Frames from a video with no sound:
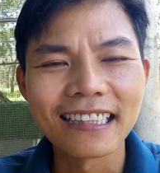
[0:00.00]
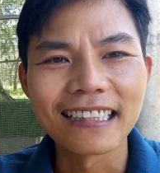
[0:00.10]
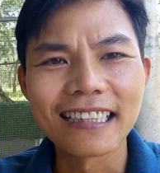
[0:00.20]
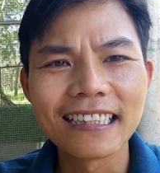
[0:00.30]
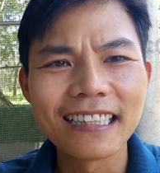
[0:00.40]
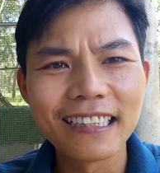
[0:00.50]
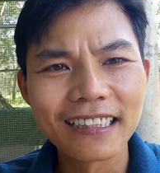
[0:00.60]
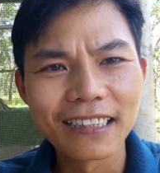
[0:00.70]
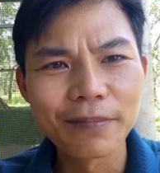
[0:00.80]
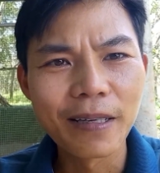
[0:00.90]
Đấy thì
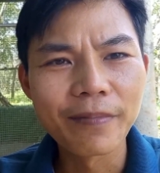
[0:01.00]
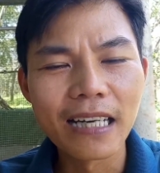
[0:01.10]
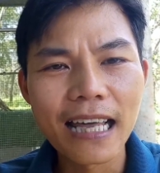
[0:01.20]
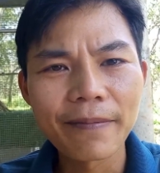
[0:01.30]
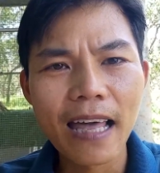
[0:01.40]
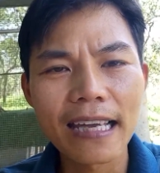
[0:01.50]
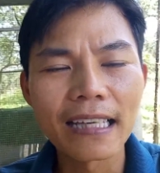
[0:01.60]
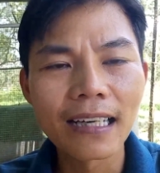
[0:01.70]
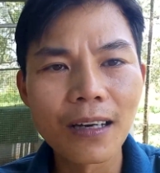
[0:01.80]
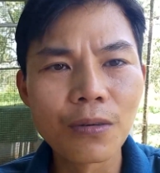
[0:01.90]
uh, mình mới làm lại cái
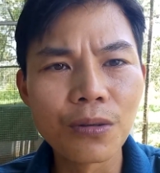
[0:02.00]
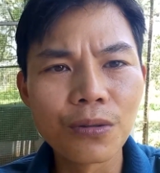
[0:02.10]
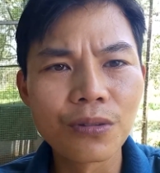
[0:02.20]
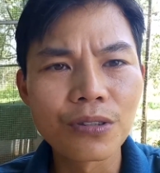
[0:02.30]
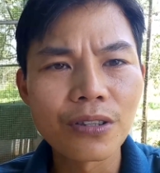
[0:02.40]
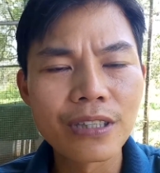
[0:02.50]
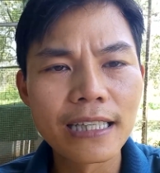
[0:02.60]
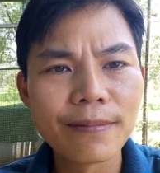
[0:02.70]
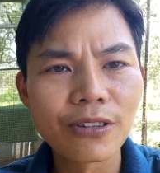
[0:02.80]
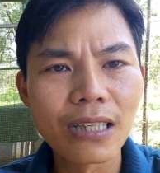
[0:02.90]
cầu cho
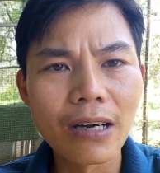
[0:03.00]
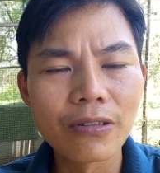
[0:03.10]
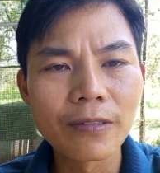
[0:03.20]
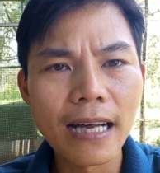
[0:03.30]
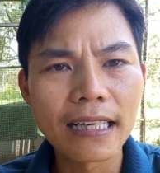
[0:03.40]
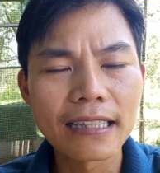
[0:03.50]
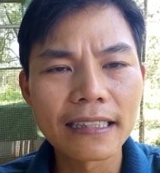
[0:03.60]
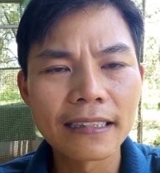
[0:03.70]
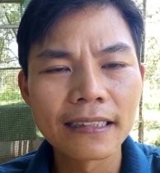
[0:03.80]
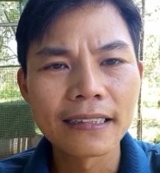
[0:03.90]
chim nó đậu với các bạn.
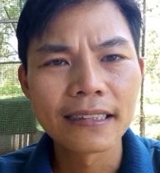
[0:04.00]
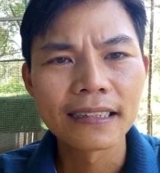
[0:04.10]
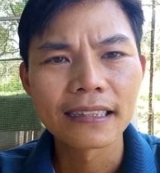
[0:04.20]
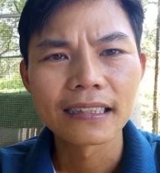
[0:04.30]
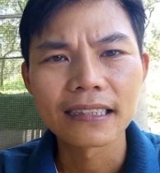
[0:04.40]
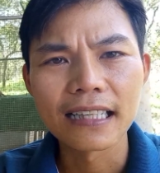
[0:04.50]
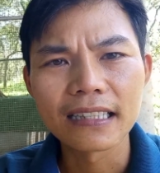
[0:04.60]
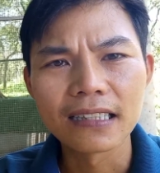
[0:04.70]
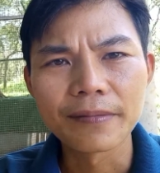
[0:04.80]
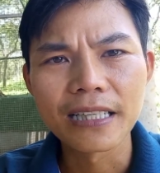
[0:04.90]
Đấy,
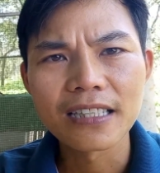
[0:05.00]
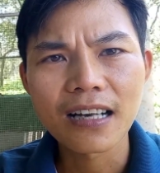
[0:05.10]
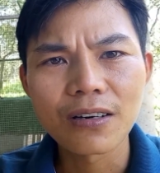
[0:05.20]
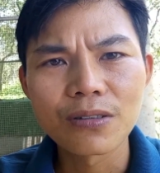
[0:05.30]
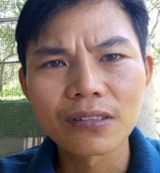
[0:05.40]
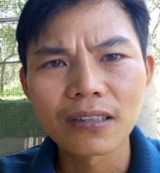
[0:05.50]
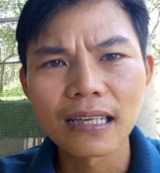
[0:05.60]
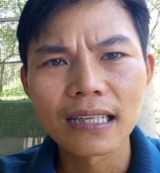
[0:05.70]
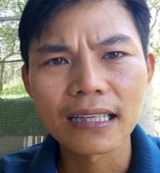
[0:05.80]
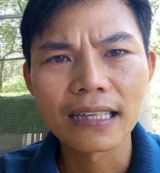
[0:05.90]
ở bên sau đó
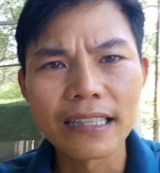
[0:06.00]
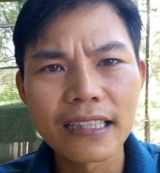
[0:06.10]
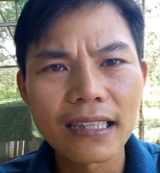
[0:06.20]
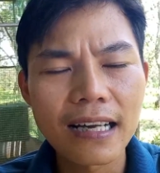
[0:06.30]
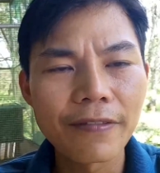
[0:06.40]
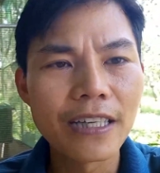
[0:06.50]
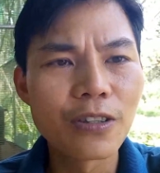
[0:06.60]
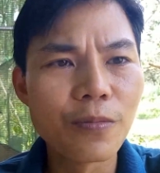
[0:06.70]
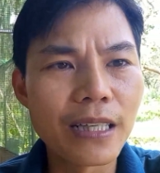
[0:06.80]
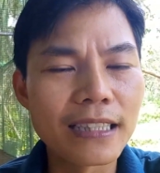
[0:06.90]
là cái uh, a vê
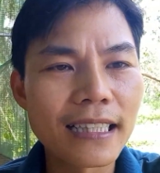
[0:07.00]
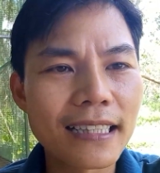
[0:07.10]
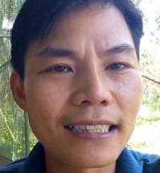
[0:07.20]
của mình ấy.